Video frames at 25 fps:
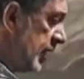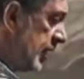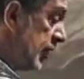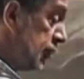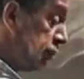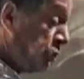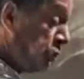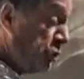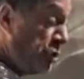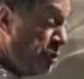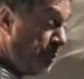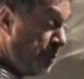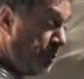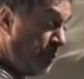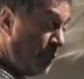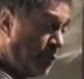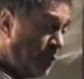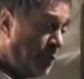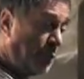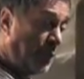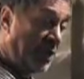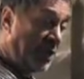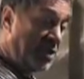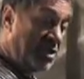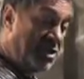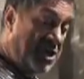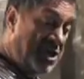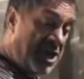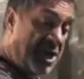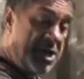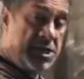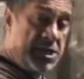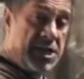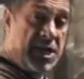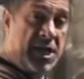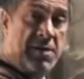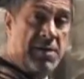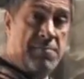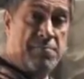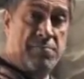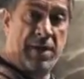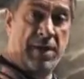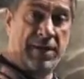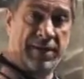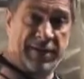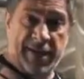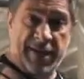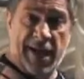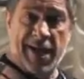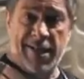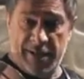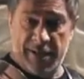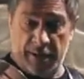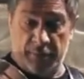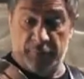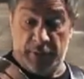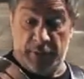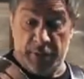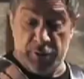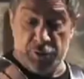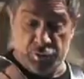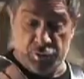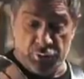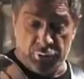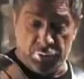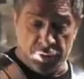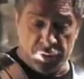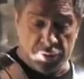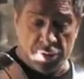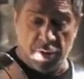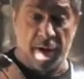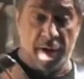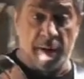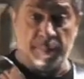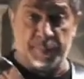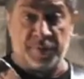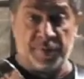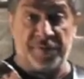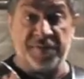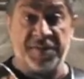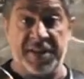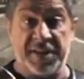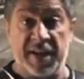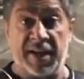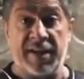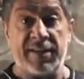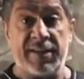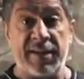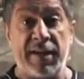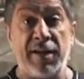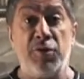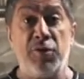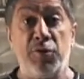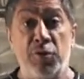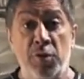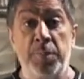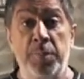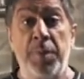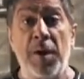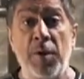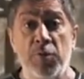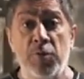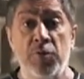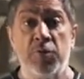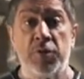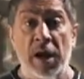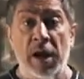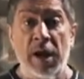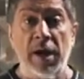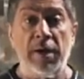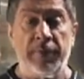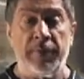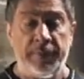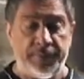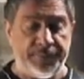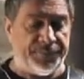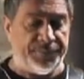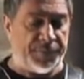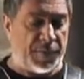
No? Ragione di più per scendere in battaglia quel giorno e approfittare della loro paura.